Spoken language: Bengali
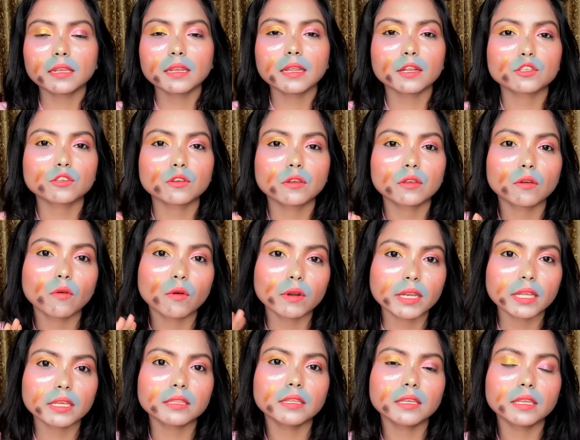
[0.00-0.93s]
দিয়ে না আসলে
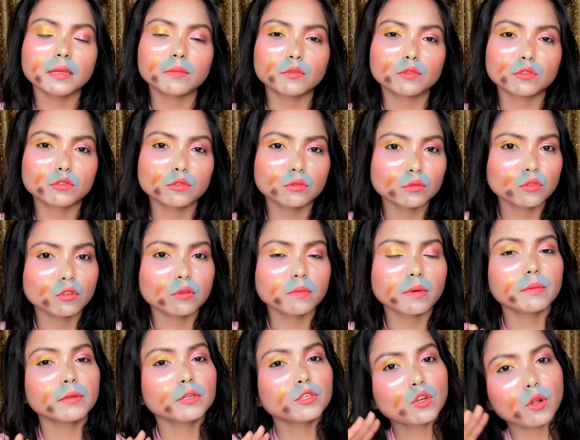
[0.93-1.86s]
অনেক দিন এবং
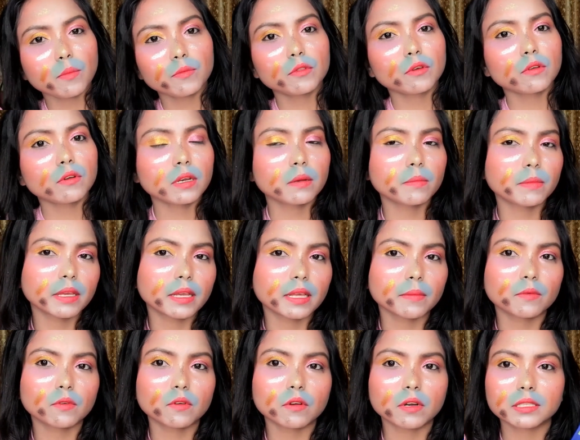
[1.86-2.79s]
সুন্দরভাবে সব ধরনের
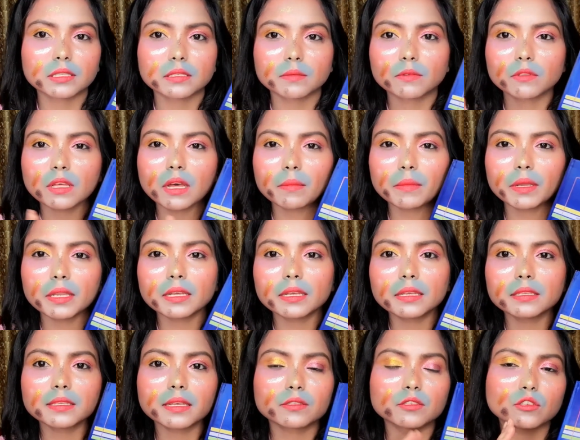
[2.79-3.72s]
মেকআপ করা যাবে তো আমি
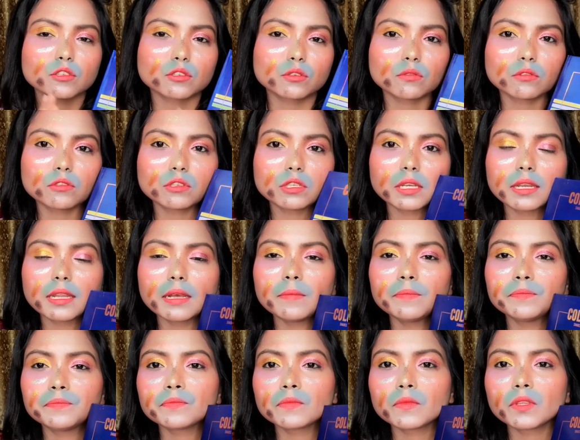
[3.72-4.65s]
এটাকে সাজেস্ট করছি না
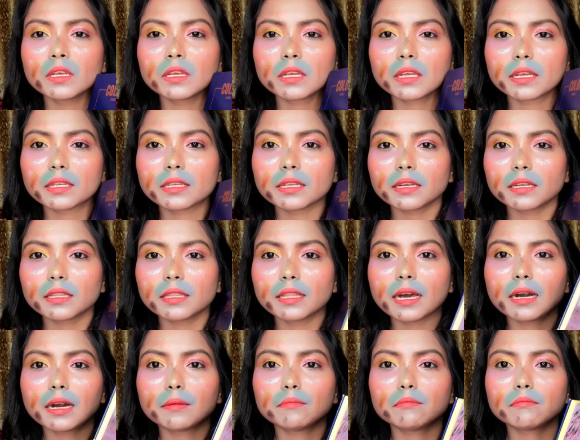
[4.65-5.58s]
এটার
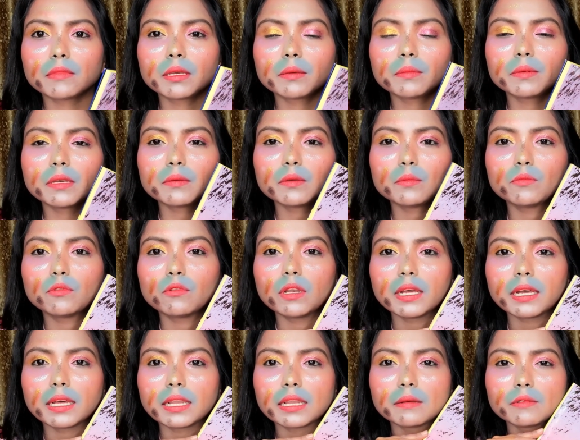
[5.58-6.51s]
দাম মেবি আমি
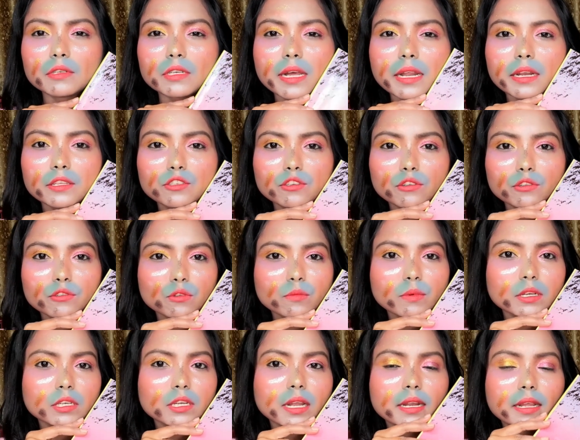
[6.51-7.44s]
ভুলে গেলাম সাড়ে ছশো
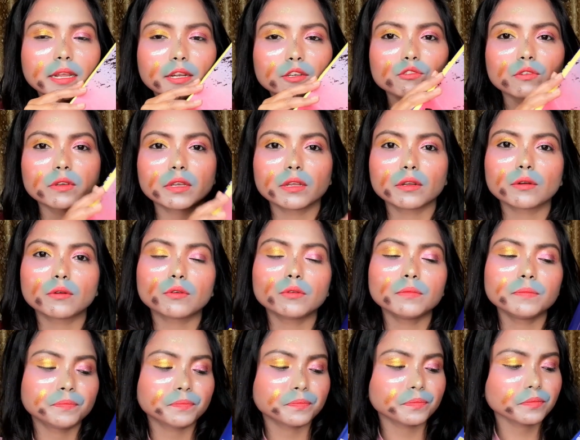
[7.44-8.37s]
বা সাড়ে আটশো
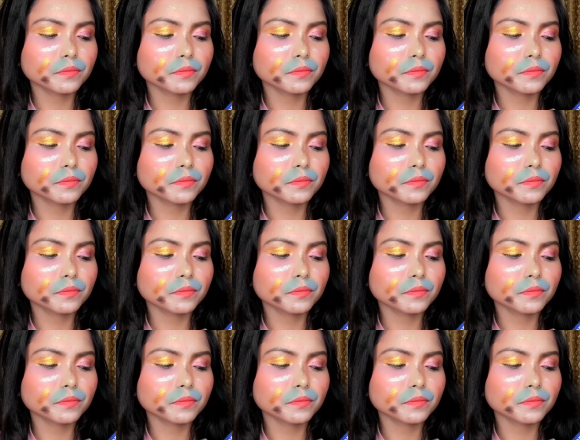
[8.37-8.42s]
এরকম